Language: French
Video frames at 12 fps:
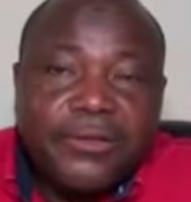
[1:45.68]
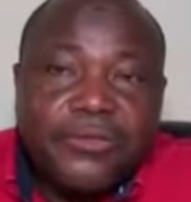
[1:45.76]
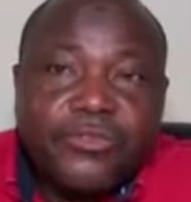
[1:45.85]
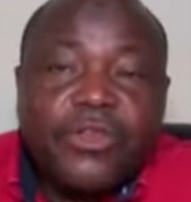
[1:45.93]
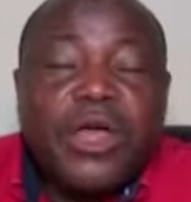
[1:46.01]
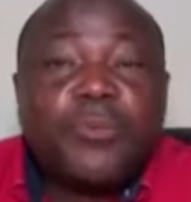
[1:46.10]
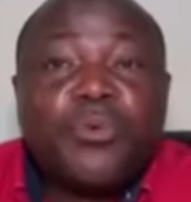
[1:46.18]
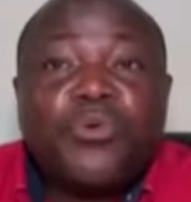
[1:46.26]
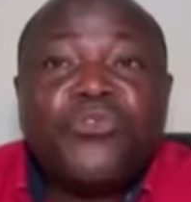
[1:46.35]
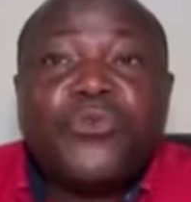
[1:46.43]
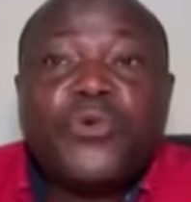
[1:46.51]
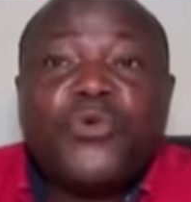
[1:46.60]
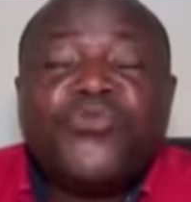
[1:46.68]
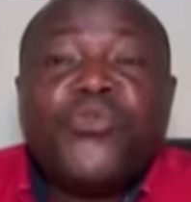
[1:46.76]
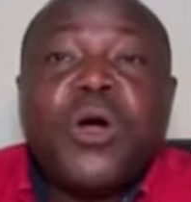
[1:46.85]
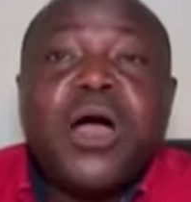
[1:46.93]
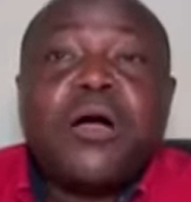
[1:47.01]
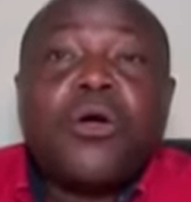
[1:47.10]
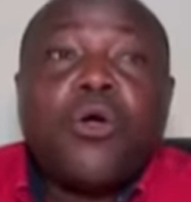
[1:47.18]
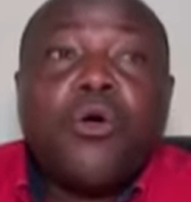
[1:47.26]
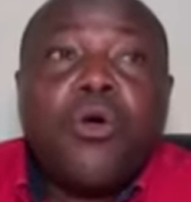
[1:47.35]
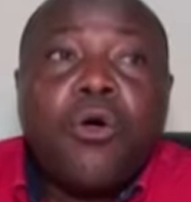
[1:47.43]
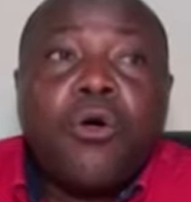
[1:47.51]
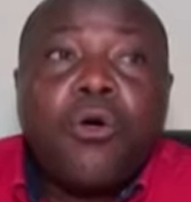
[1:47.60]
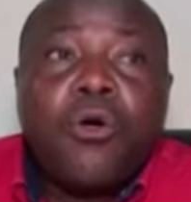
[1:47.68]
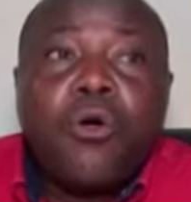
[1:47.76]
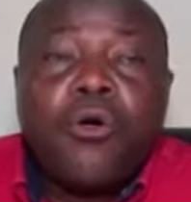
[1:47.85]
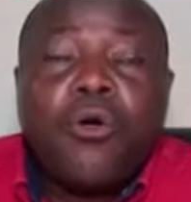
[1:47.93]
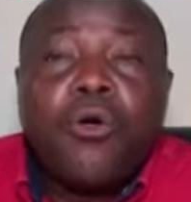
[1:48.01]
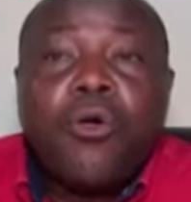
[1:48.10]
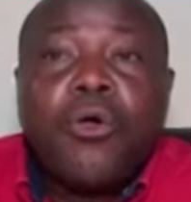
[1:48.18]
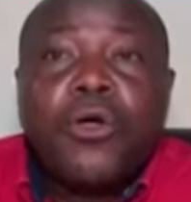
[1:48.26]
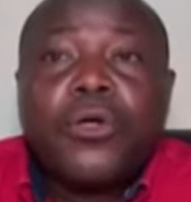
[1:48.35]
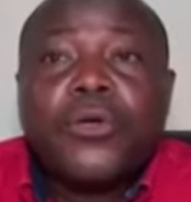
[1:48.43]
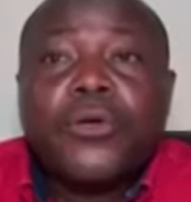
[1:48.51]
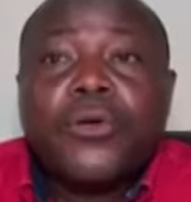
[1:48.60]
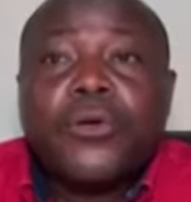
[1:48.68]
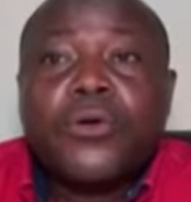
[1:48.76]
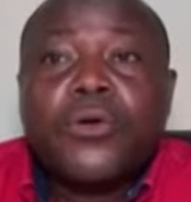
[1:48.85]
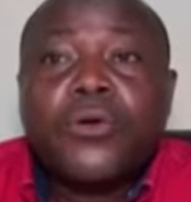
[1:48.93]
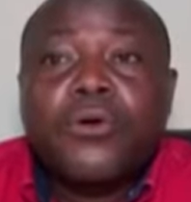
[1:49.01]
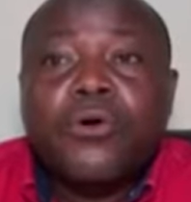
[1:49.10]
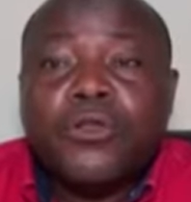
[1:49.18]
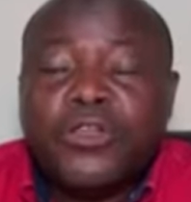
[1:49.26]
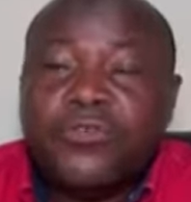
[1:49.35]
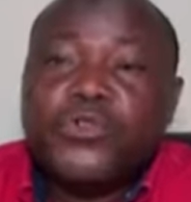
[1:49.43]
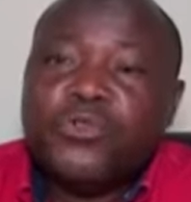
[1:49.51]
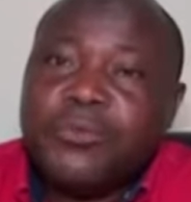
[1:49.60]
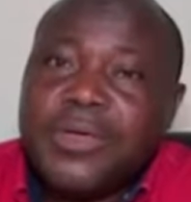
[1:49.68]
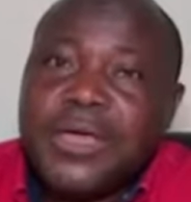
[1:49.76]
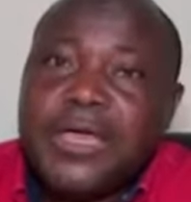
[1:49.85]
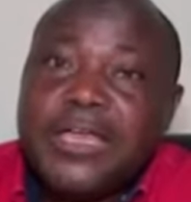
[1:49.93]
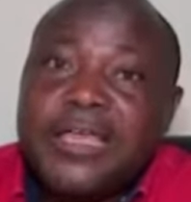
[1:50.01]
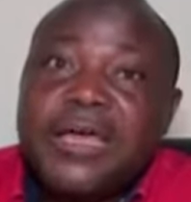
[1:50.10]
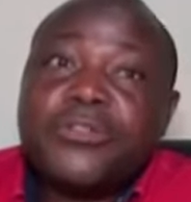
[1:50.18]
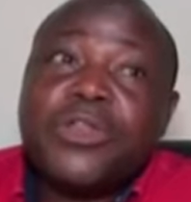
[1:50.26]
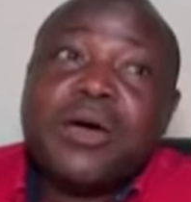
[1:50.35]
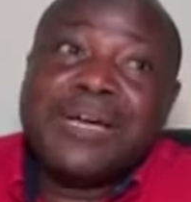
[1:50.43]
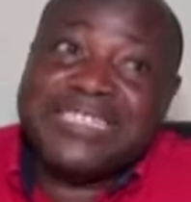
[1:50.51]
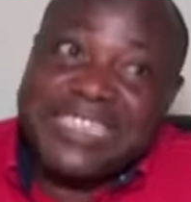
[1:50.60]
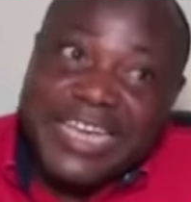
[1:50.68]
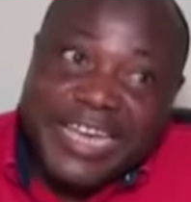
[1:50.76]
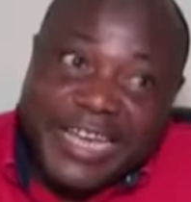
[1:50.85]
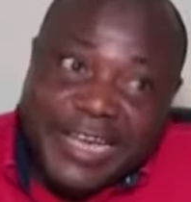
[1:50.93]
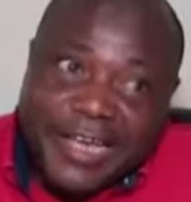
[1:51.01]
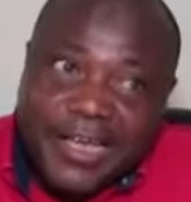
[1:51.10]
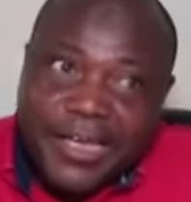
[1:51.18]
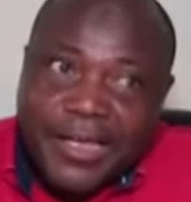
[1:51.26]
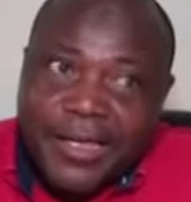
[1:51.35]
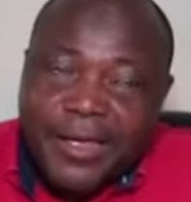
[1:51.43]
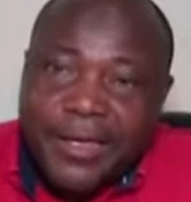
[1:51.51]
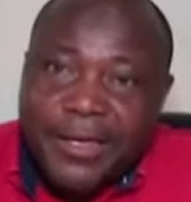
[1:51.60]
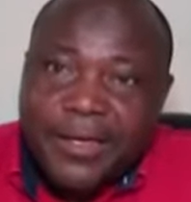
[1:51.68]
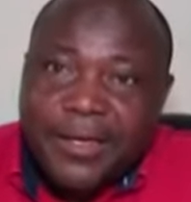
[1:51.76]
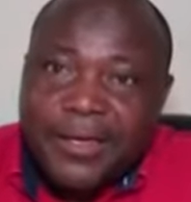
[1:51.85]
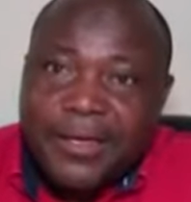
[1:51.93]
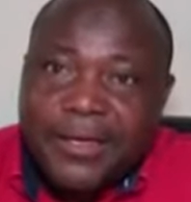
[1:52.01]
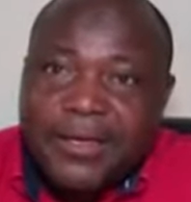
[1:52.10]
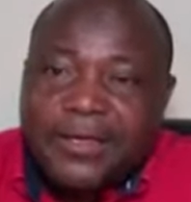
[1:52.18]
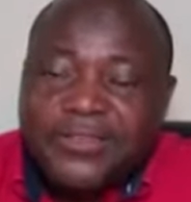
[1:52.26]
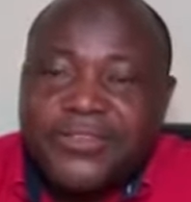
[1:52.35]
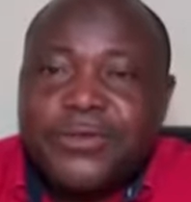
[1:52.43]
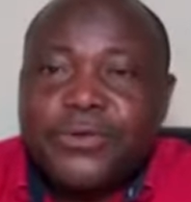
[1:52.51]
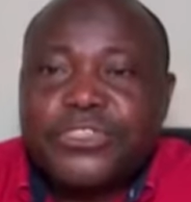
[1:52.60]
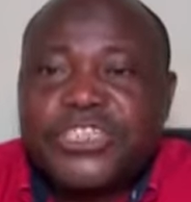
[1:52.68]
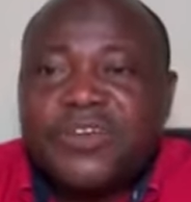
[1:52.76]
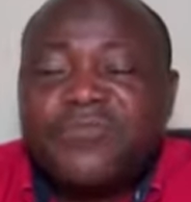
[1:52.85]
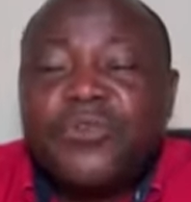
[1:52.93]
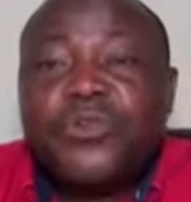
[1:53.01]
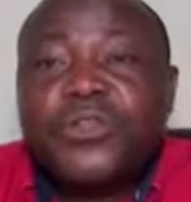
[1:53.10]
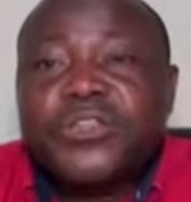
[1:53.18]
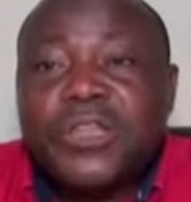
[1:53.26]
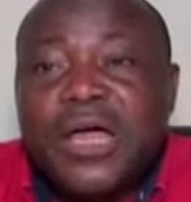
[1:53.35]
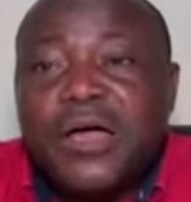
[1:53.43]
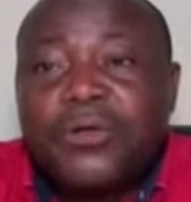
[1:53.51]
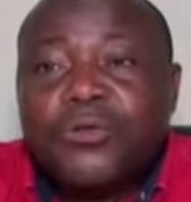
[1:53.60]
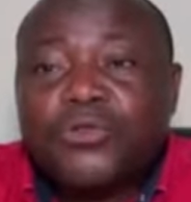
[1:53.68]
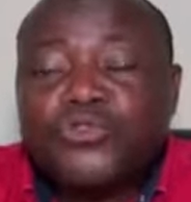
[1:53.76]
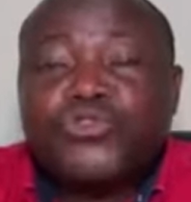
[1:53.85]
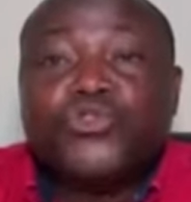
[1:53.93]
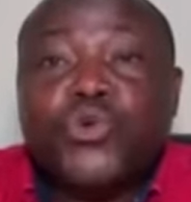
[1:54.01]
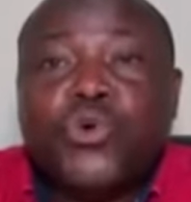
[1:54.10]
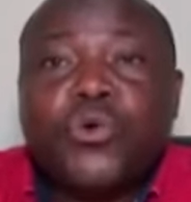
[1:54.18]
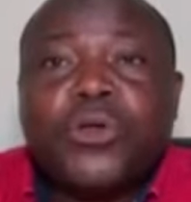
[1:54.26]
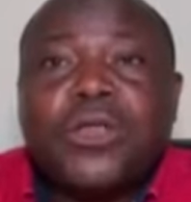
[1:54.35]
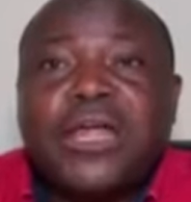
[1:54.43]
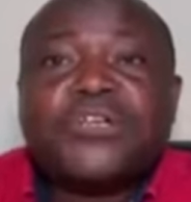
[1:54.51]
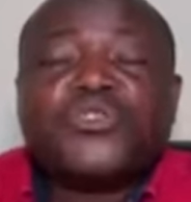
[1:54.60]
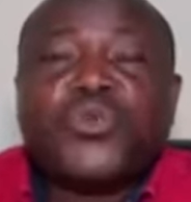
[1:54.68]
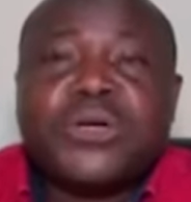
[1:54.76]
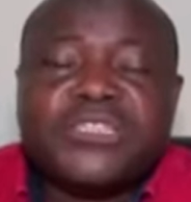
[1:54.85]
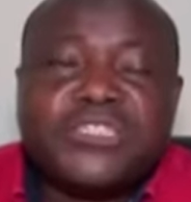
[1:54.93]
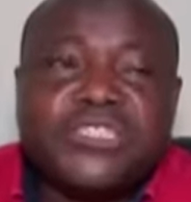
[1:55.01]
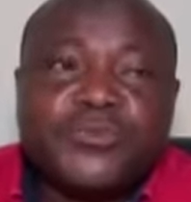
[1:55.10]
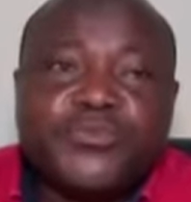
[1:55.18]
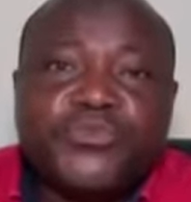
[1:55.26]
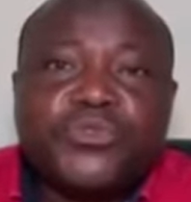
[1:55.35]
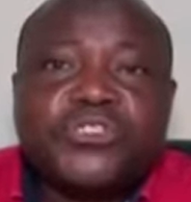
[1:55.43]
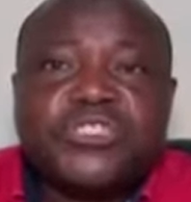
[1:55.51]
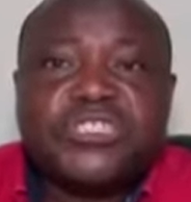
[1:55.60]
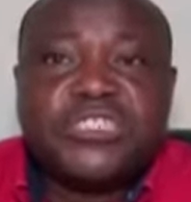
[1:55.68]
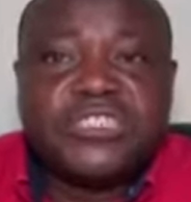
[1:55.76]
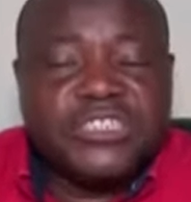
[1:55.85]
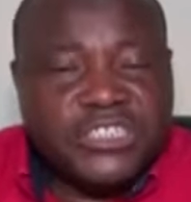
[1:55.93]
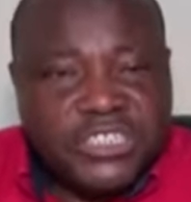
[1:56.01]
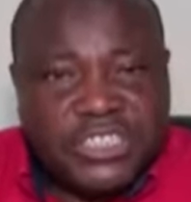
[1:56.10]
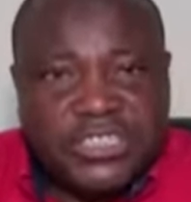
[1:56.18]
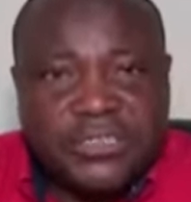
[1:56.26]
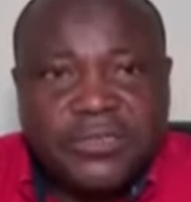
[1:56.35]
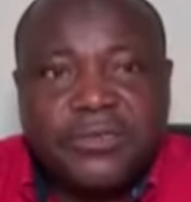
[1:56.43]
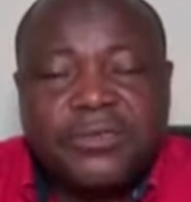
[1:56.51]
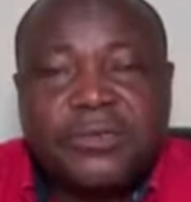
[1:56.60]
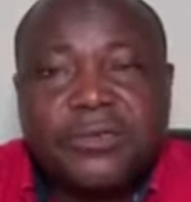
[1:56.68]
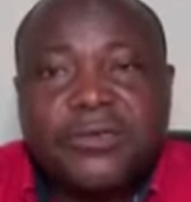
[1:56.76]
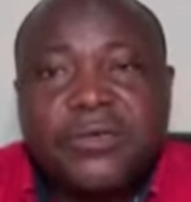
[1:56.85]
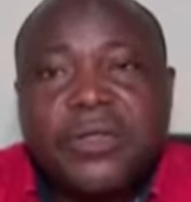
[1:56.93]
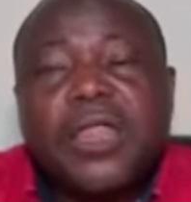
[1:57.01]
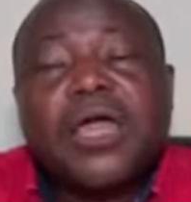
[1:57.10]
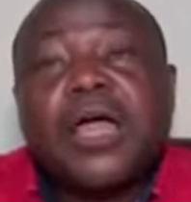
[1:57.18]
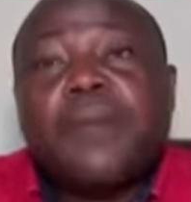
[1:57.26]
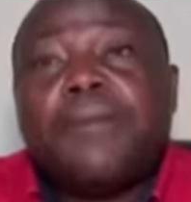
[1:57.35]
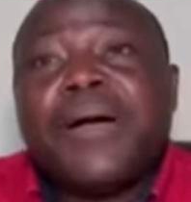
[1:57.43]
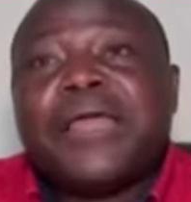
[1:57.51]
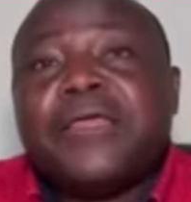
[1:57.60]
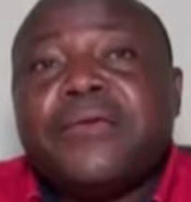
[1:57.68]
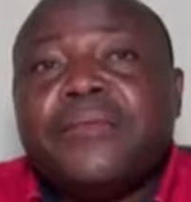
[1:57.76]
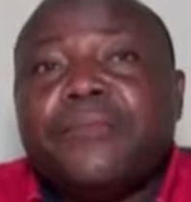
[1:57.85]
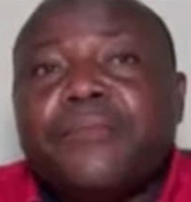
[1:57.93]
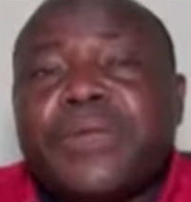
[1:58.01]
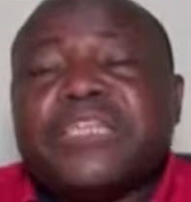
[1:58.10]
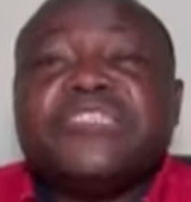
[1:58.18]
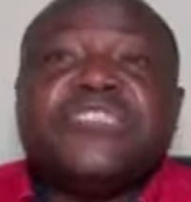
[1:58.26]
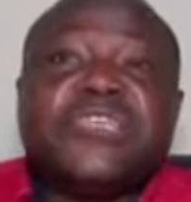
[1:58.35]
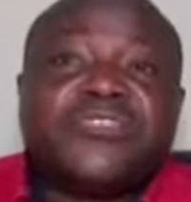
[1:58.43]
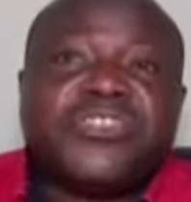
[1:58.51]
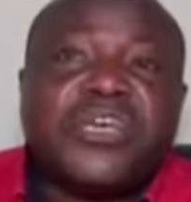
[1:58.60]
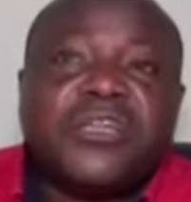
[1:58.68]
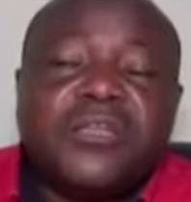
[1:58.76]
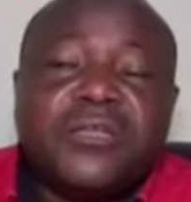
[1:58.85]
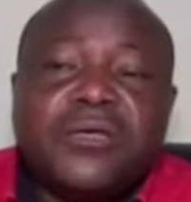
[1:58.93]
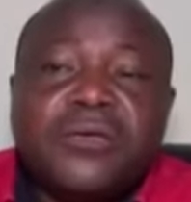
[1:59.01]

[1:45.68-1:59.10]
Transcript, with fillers: Cela prouve une fois encore que au niveau du BR, e, il y a de la matière. Et si le chef de l'État, le duo, l'a choisi pour diriger la campagne présidentielle,